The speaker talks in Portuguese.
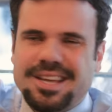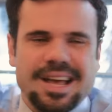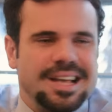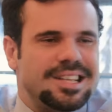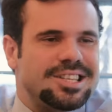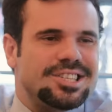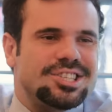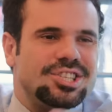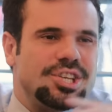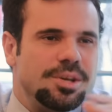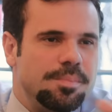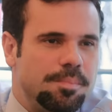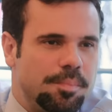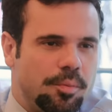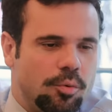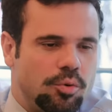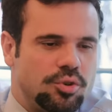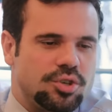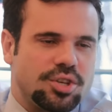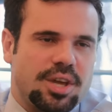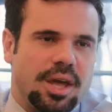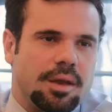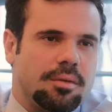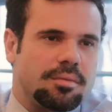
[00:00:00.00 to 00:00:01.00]
isso é
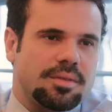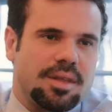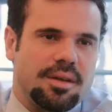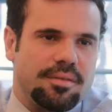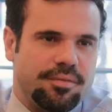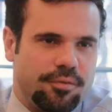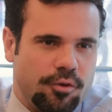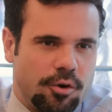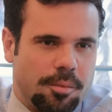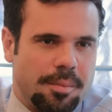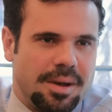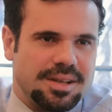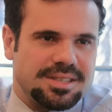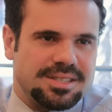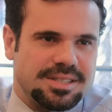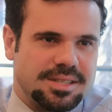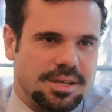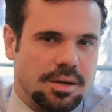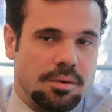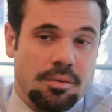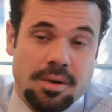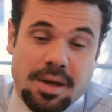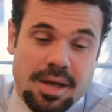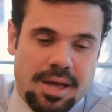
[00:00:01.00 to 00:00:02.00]
típico de quem não tem
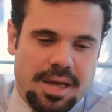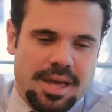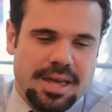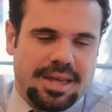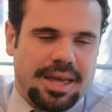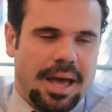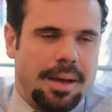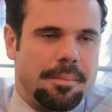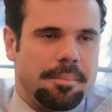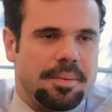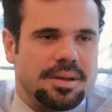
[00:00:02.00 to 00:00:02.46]
formação e quer